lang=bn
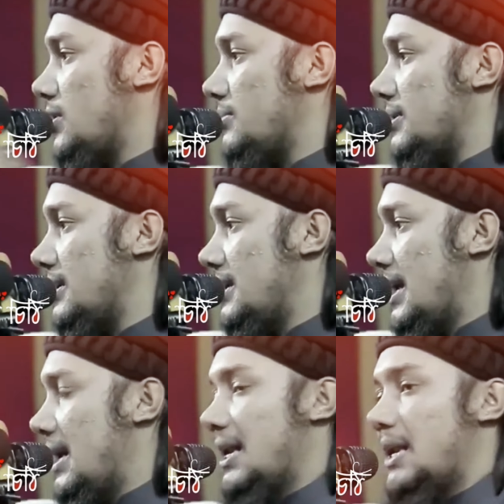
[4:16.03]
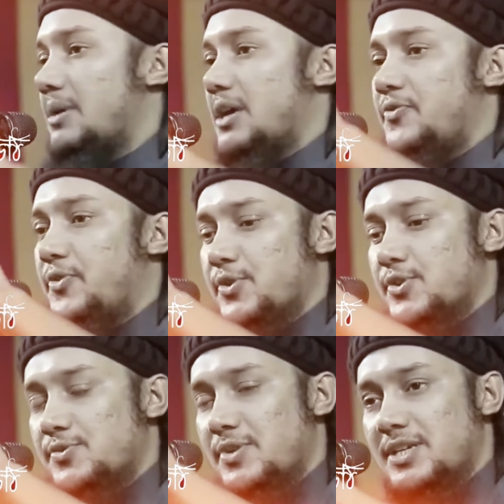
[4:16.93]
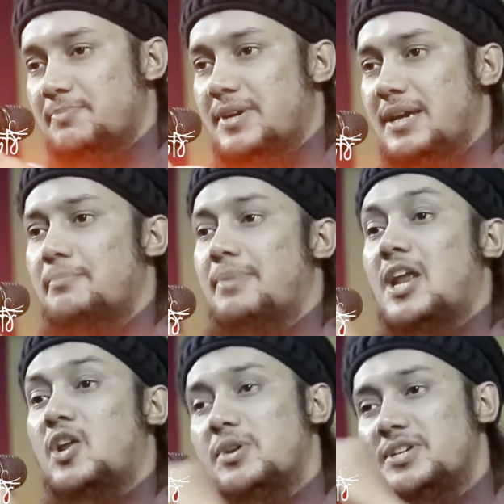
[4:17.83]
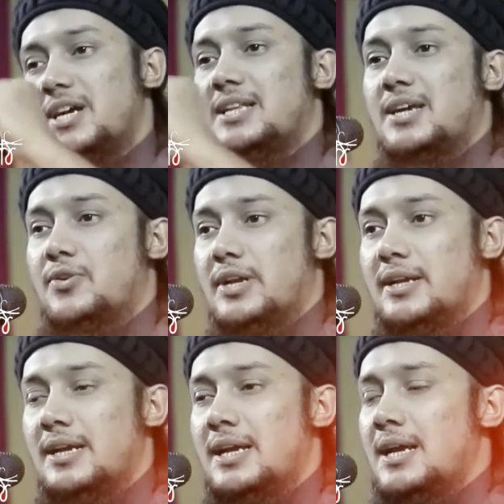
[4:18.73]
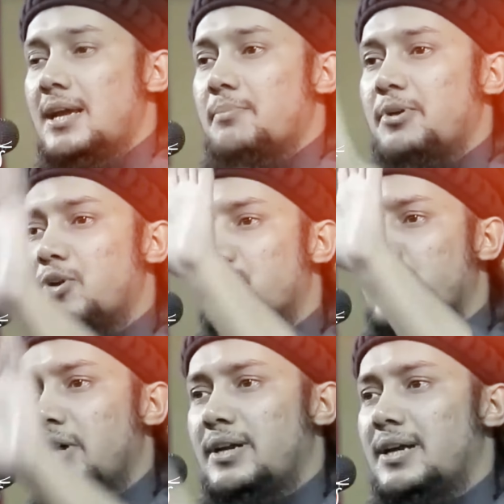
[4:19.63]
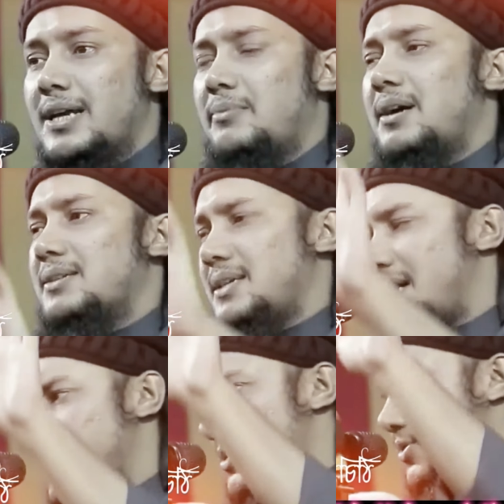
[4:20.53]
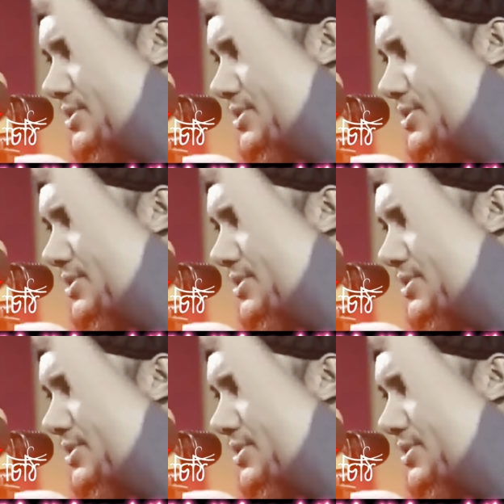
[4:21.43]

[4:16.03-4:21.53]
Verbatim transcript: চলতে হবে আল্লাহ পাকের ফরজ ওয়াজিবকে ভালোবেসে আদায় করেন বিরক্ত হয় না নামাজের আজান